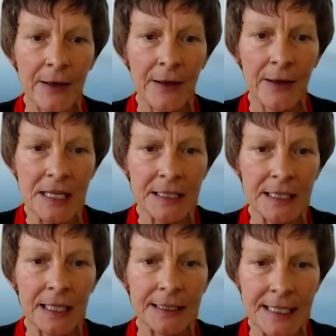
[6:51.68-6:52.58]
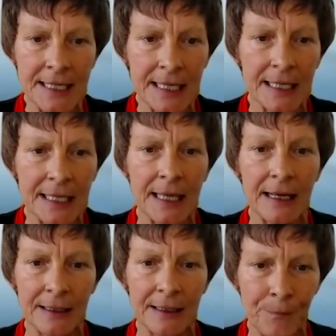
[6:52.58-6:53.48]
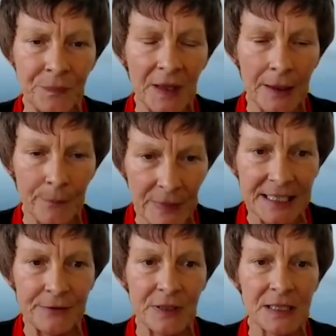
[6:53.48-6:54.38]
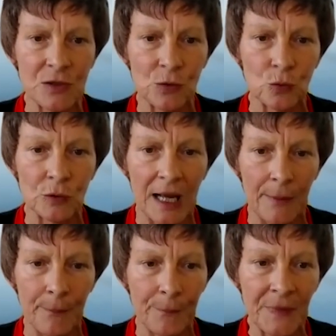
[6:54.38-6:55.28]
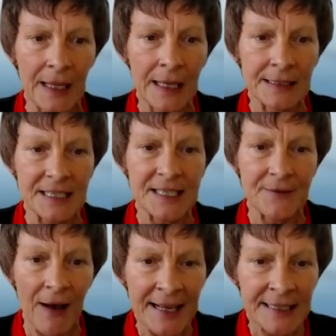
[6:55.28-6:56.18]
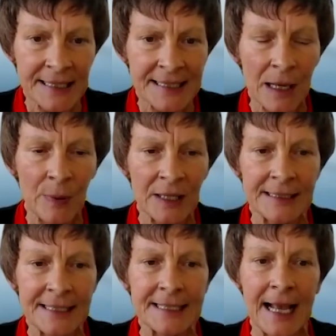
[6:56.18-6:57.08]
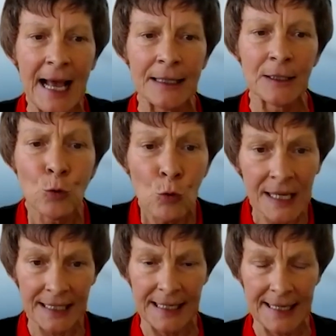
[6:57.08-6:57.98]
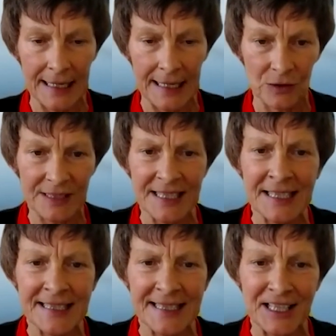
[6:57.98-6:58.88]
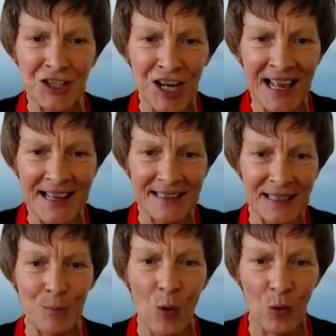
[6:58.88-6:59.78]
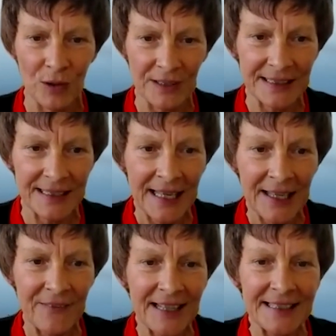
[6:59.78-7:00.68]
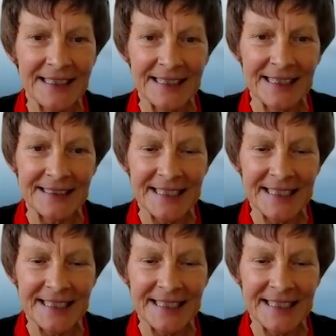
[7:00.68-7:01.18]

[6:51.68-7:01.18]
wichtige Dinge, ähm, mit denen wir es zu tun haben. Das Zweite ist aber, das kann nur gelingen und das ist der entscheidende Punkt, wenn die